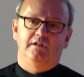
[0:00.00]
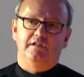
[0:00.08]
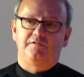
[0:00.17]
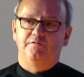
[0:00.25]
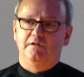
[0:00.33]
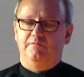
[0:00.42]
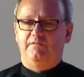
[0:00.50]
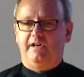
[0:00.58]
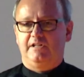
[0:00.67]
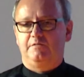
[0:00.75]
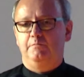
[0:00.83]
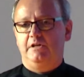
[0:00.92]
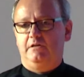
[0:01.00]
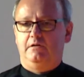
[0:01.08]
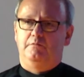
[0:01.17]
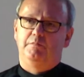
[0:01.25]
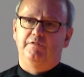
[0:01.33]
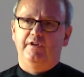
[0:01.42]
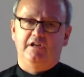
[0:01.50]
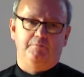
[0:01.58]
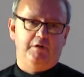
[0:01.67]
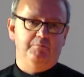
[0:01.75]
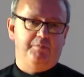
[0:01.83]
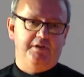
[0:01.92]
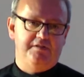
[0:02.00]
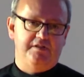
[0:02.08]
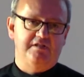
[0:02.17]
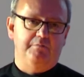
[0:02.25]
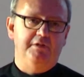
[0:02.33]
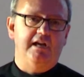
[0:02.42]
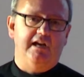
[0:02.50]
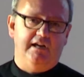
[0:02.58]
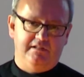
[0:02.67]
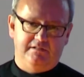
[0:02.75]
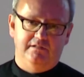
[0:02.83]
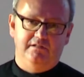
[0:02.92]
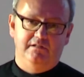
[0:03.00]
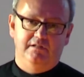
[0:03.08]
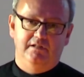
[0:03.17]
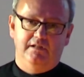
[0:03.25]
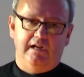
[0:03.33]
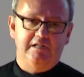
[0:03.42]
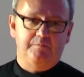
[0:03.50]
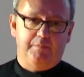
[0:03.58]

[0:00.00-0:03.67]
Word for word: dass wir weit mehr Bewerber im Priesterseminar hatten als